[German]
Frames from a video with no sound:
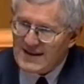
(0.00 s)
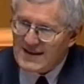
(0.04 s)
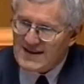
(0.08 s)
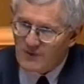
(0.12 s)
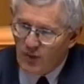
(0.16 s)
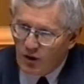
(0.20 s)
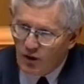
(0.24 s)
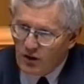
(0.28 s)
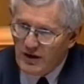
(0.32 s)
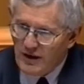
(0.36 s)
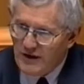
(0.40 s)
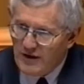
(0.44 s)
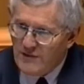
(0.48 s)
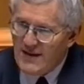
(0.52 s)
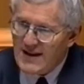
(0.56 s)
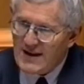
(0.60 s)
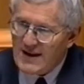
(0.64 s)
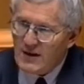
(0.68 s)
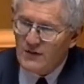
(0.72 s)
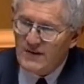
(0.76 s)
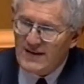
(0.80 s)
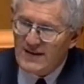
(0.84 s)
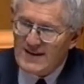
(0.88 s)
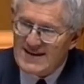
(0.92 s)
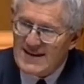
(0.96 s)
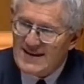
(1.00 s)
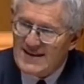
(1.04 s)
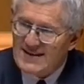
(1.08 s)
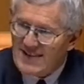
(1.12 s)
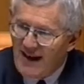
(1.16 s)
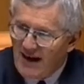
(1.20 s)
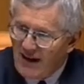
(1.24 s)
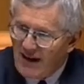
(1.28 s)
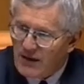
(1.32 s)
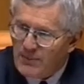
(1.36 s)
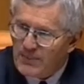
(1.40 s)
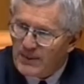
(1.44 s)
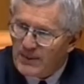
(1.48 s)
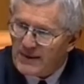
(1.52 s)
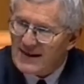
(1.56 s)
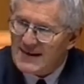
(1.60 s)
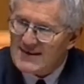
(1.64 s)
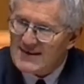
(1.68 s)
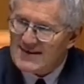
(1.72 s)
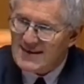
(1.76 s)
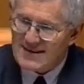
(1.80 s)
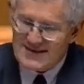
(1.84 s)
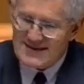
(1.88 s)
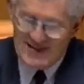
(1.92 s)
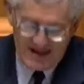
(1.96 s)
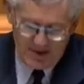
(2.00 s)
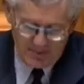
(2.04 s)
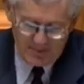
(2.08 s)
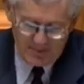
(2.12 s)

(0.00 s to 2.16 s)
Das wollen wir und wir sind dankbar, dass das